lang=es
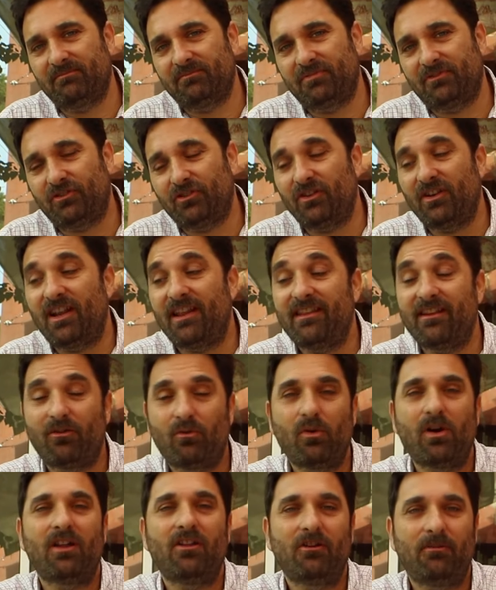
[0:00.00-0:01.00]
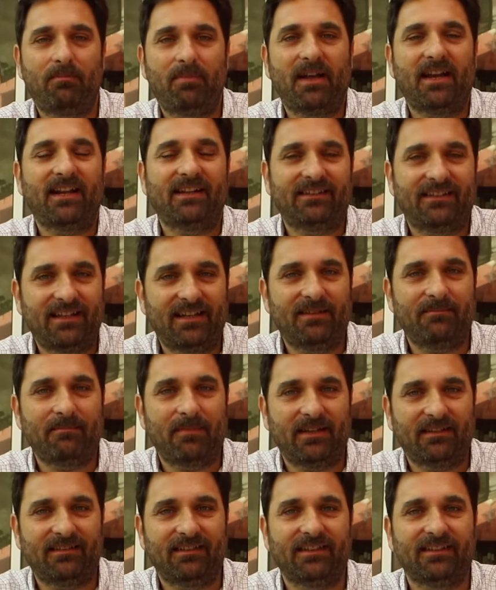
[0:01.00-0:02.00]
son adecuados para estar en
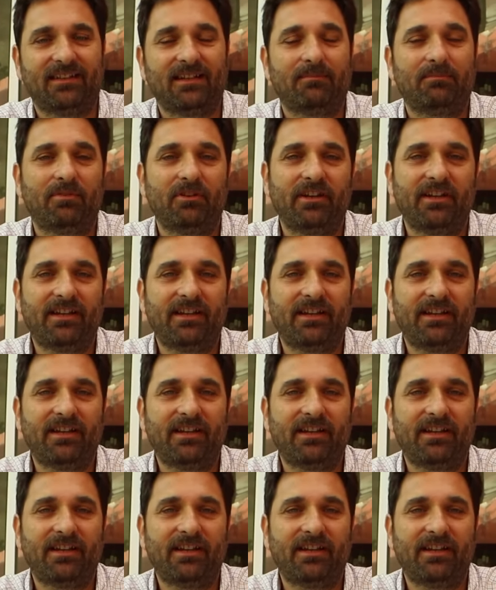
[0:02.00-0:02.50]
maceta. Por